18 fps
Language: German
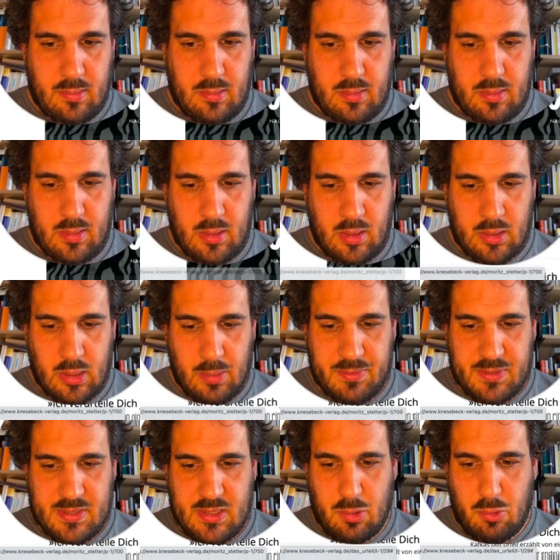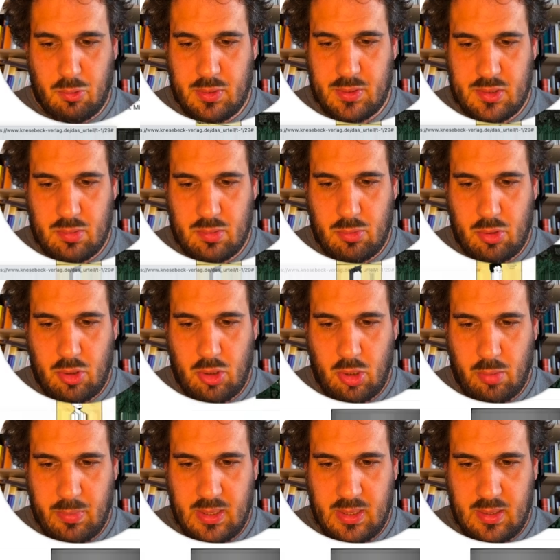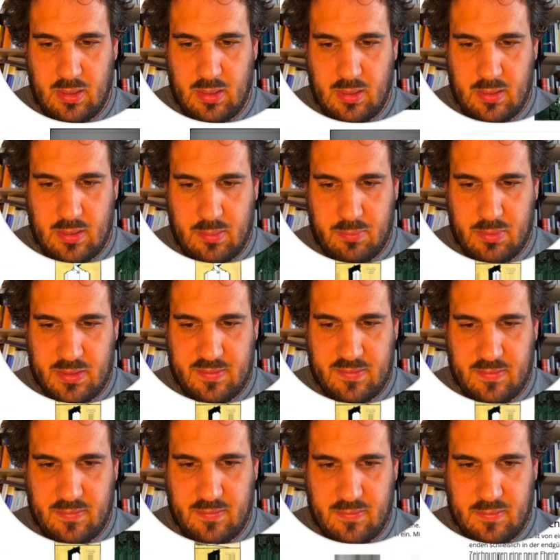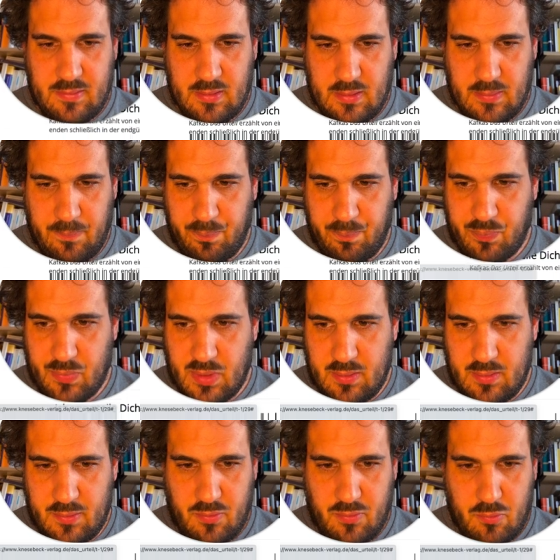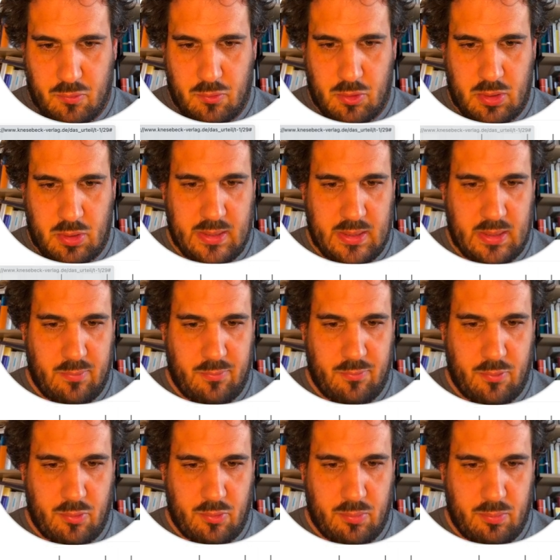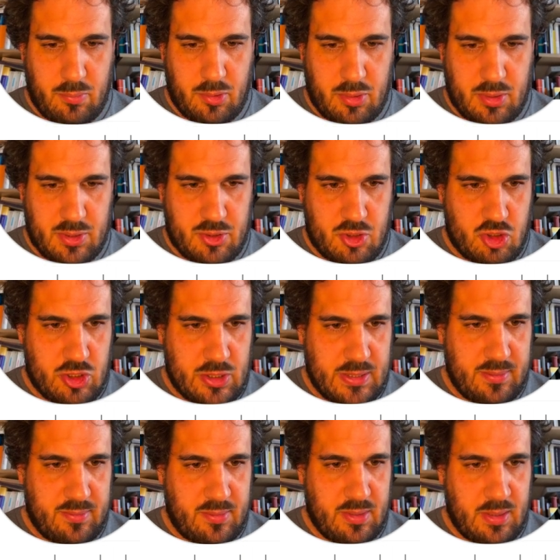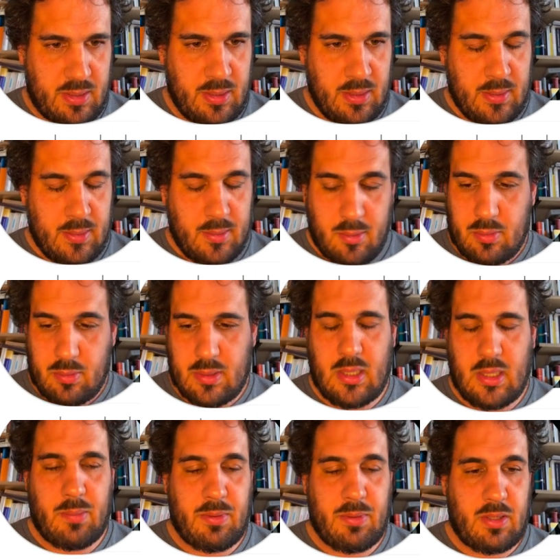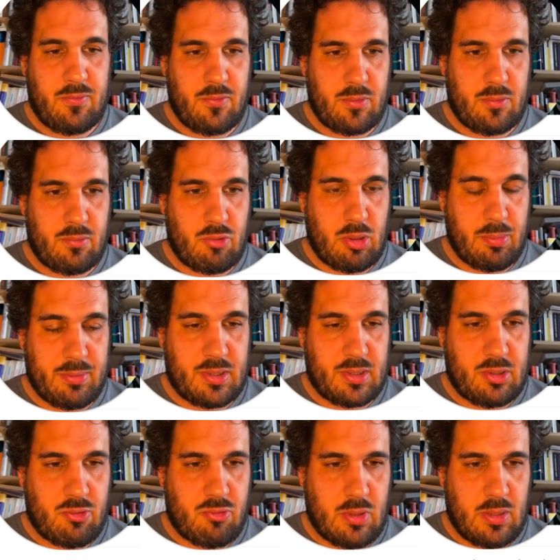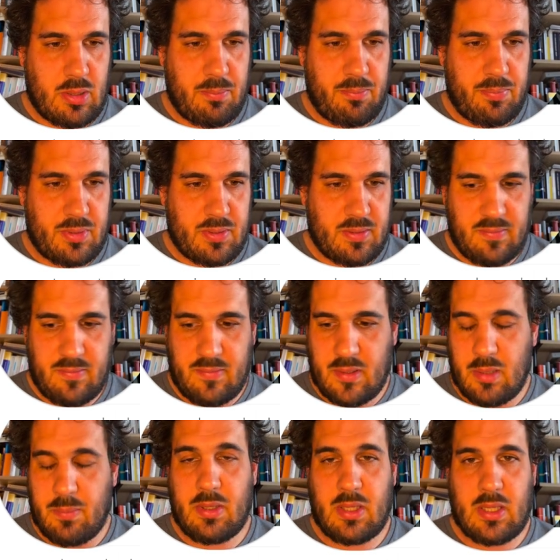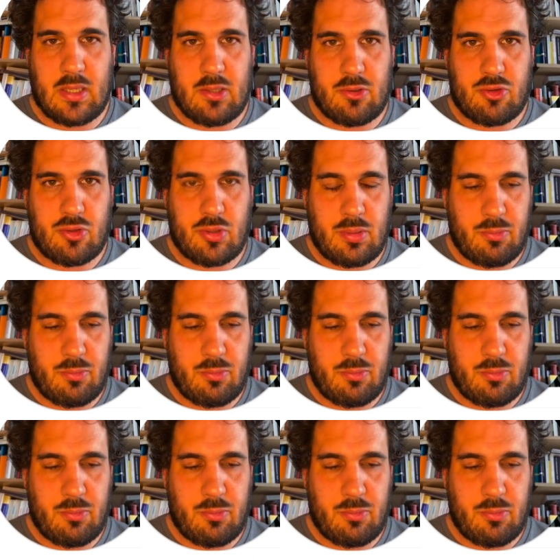Adaptionen zum Comic. Ähm, das ist ähm, das Urteil von Moritz Stetter und dann habe ich von Robert Crump, das habe ich auch schon im